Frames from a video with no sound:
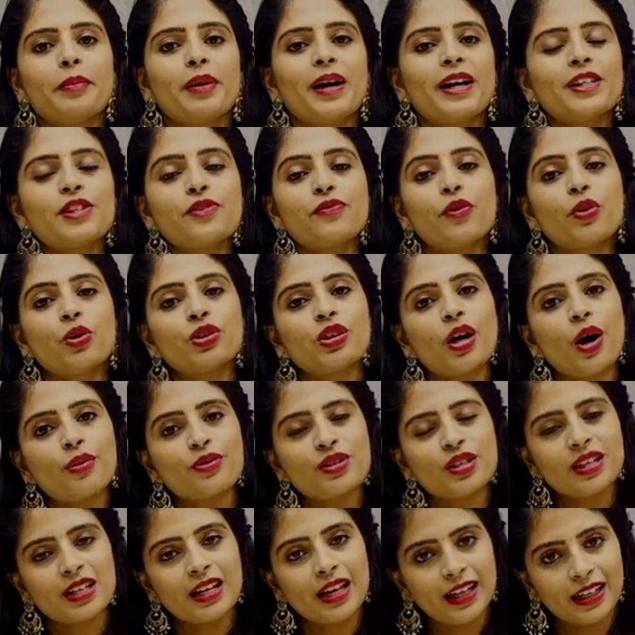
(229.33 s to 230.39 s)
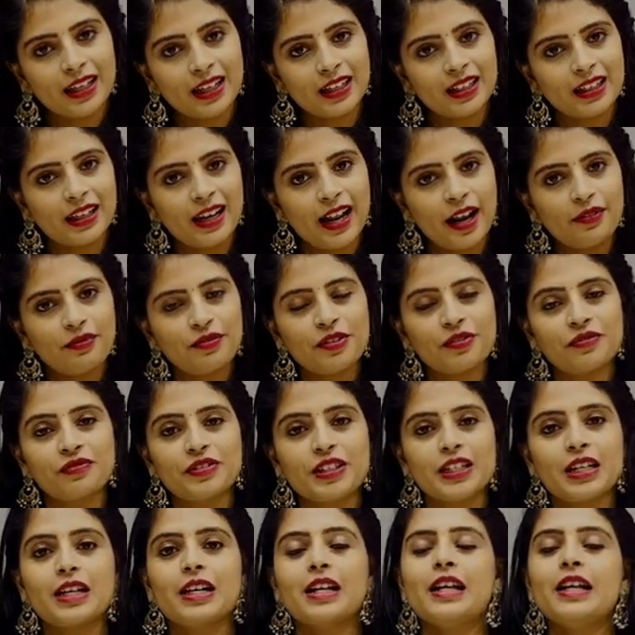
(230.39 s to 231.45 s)
ప్రైస్ ఫోర్ థౌసండ్ నైన్ హండ్రెడ్ అండ్
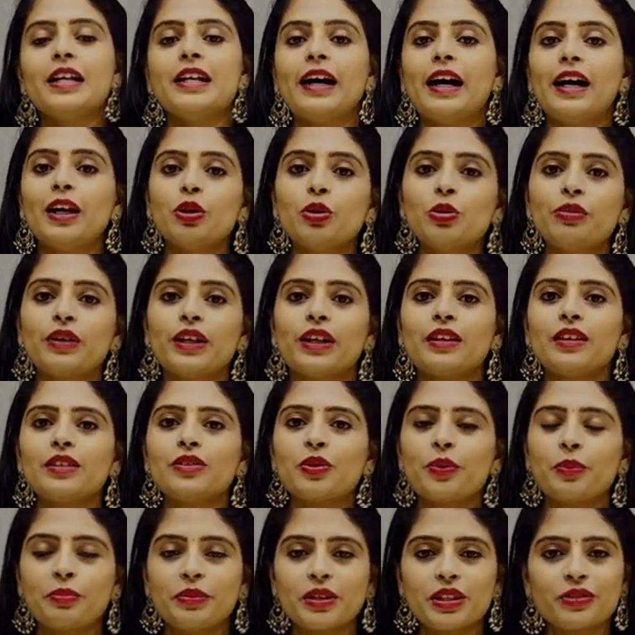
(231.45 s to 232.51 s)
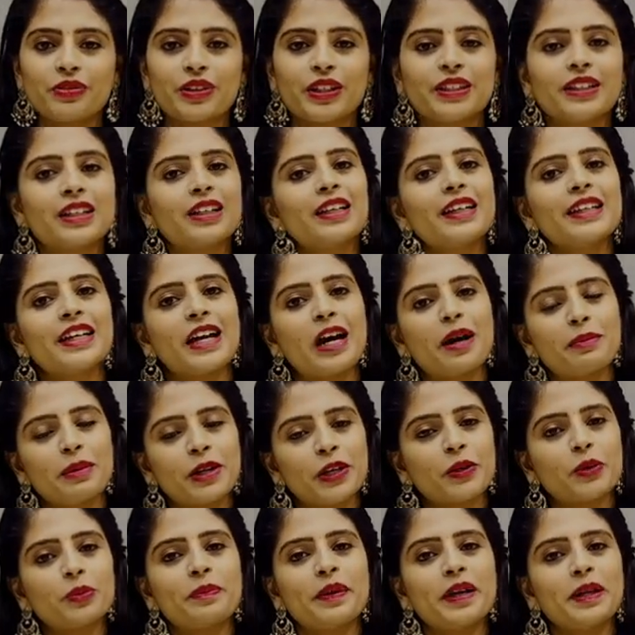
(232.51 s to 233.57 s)
ఫిఫ్టీ నాలుగు వేల తొమ్మిది వందల
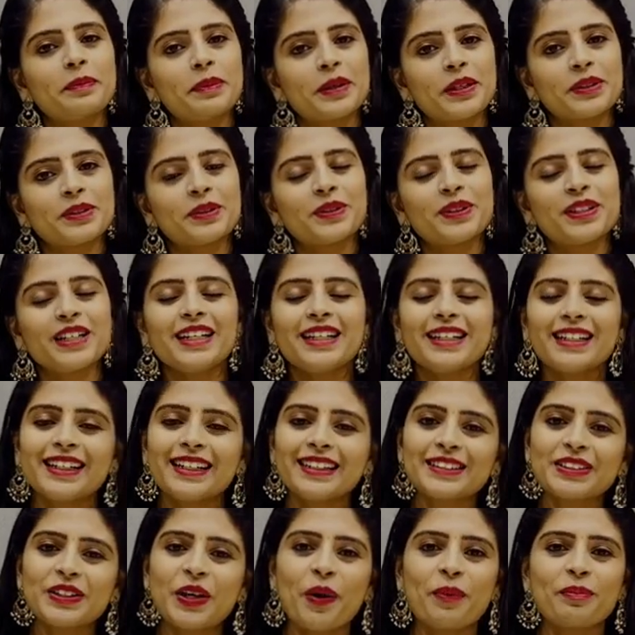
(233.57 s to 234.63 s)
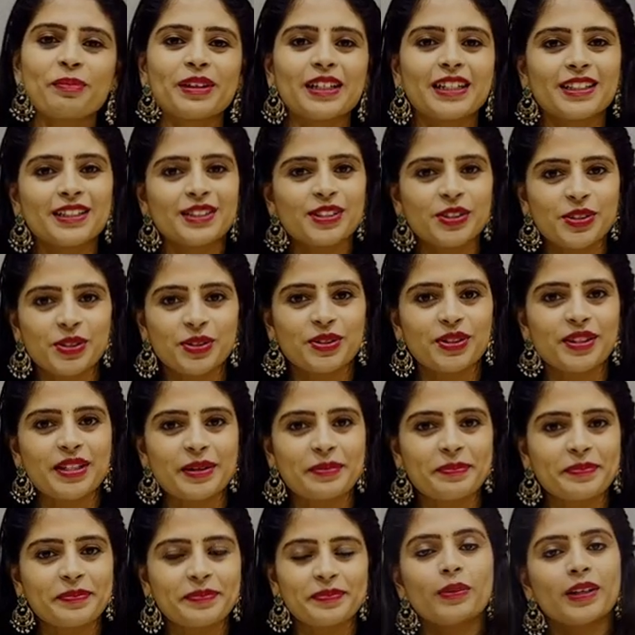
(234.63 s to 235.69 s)
యాభై రూపాయలు పడుతుంది నెక్స్ట్ కాంబినేషన్
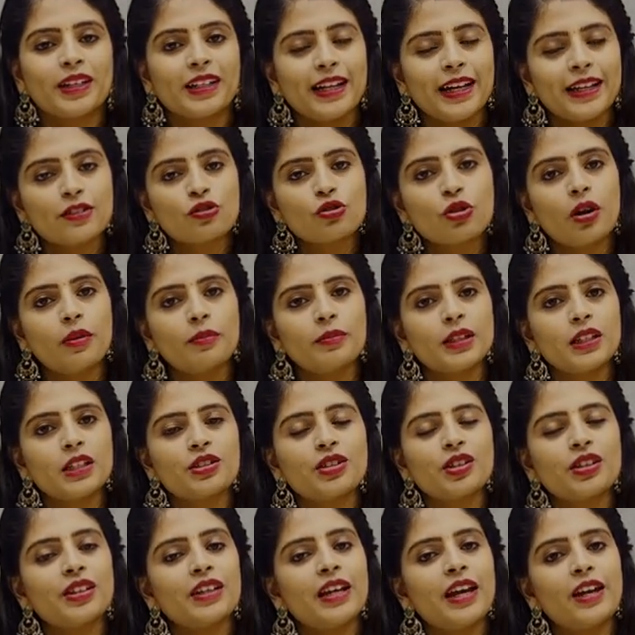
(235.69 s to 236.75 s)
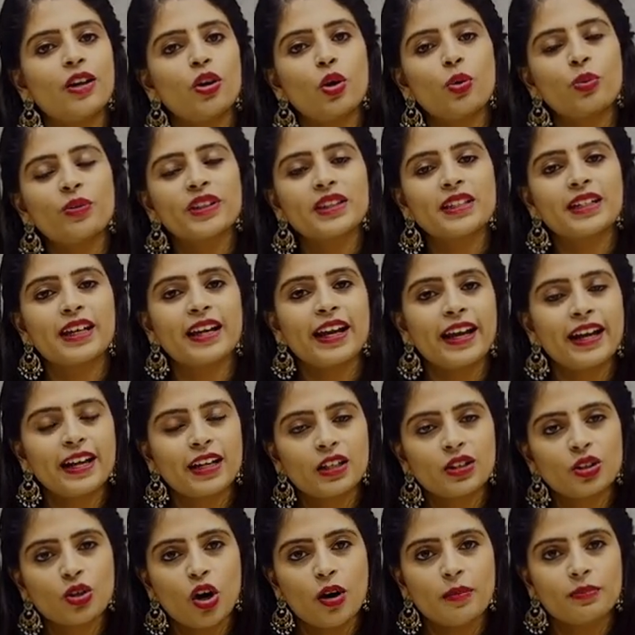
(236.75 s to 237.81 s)
చూద్దాం మన నెక్స్ట్ కాంబినేషన్ ఎల్లో విత్ గ్రే
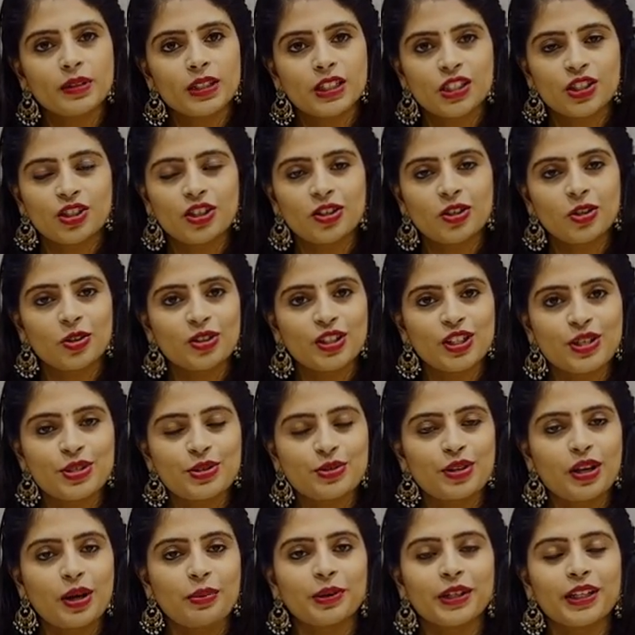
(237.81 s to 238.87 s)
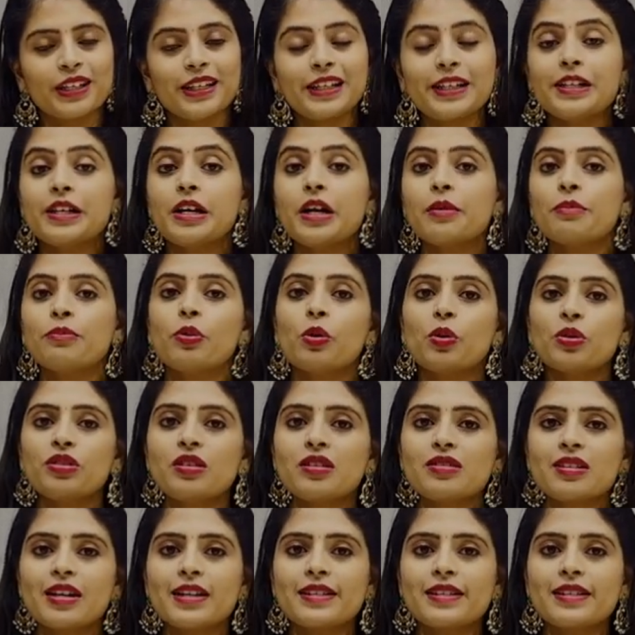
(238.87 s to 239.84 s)
కలర్ కాంబినేషన్లో తీసుకున్నామండి బోత్ ది